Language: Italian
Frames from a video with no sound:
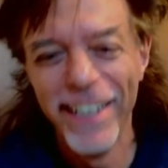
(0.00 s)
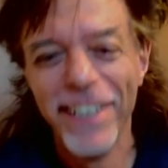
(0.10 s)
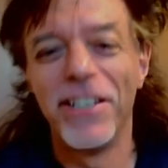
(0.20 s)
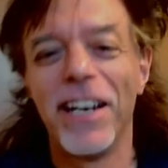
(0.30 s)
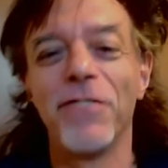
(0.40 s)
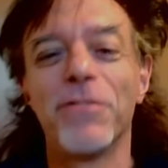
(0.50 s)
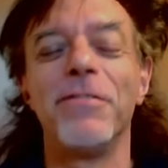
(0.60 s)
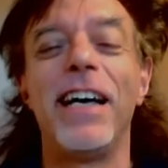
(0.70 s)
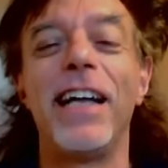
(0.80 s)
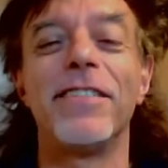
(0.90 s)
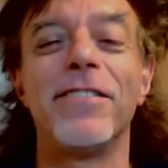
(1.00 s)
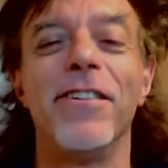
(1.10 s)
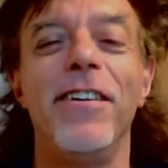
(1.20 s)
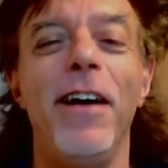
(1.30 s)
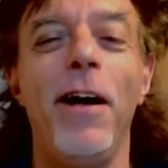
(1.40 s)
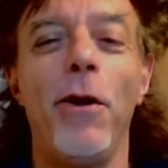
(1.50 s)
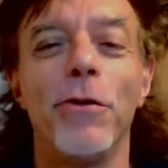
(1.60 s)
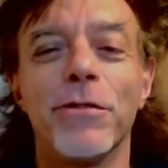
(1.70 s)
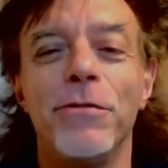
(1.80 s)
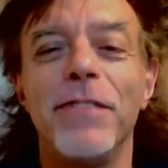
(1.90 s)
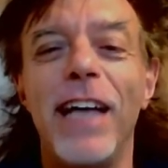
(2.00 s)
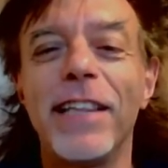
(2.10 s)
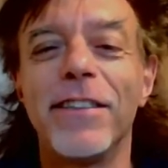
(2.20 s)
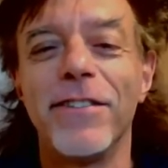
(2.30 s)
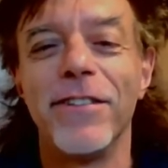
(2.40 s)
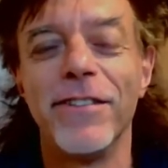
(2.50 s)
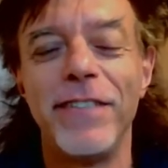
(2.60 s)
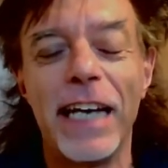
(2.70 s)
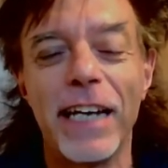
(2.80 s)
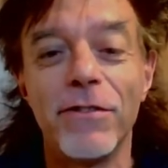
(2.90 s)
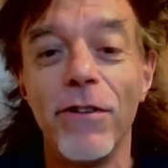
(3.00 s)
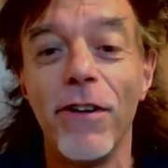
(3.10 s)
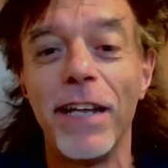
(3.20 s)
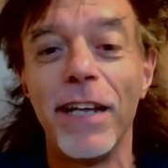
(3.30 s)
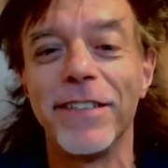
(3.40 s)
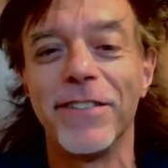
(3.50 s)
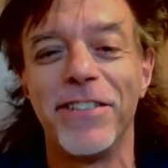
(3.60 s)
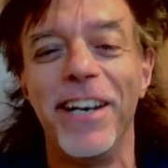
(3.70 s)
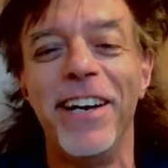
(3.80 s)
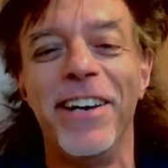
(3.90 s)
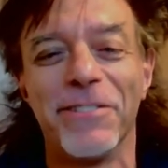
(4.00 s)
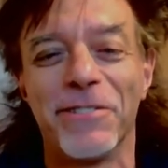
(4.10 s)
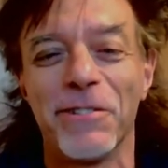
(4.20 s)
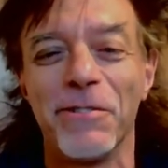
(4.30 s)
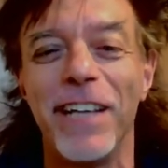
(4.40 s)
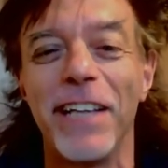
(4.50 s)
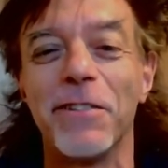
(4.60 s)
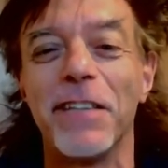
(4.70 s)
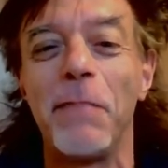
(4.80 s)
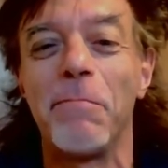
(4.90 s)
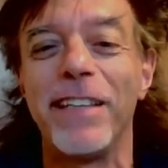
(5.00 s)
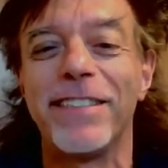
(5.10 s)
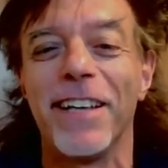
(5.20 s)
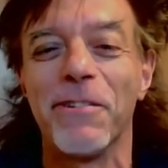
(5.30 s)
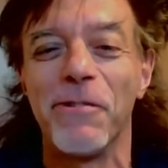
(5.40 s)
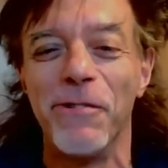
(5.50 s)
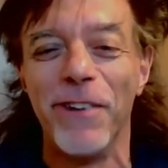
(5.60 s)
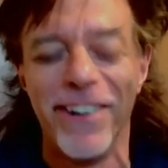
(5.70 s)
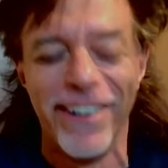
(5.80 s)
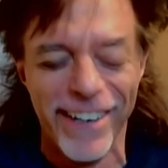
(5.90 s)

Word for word: C'era lo scudetto, lo scudetto di cartone, adesso c'è lo scudetto delle pezze al culo.